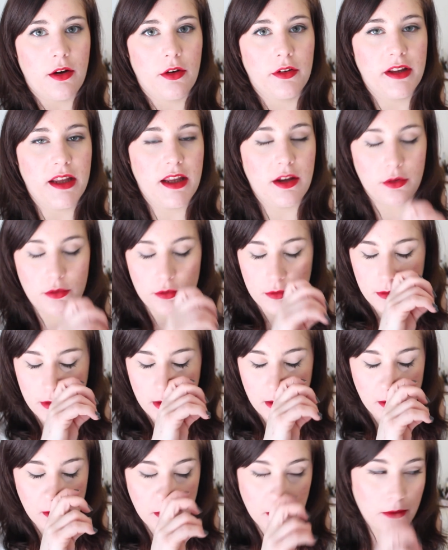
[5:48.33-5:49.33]
en ayant eu
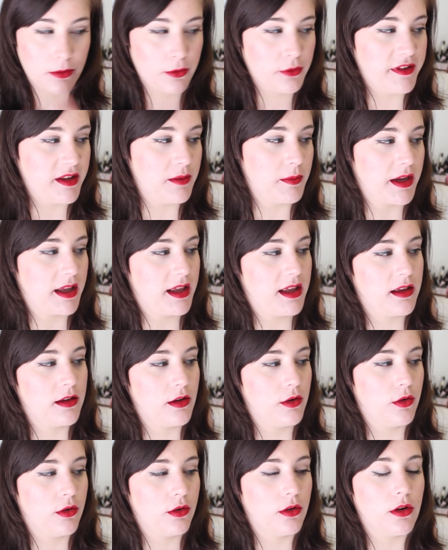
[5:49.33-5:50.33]
euh, le
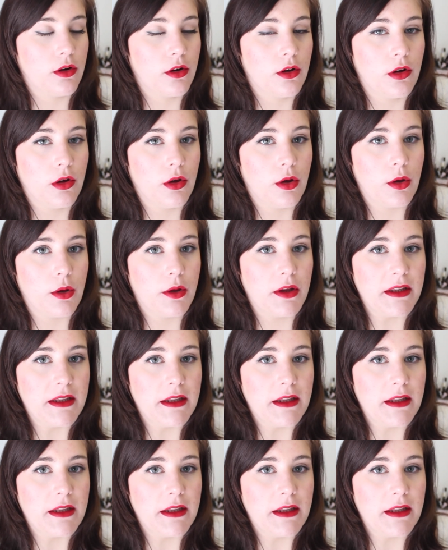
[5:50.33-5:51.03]
démaquillant euh,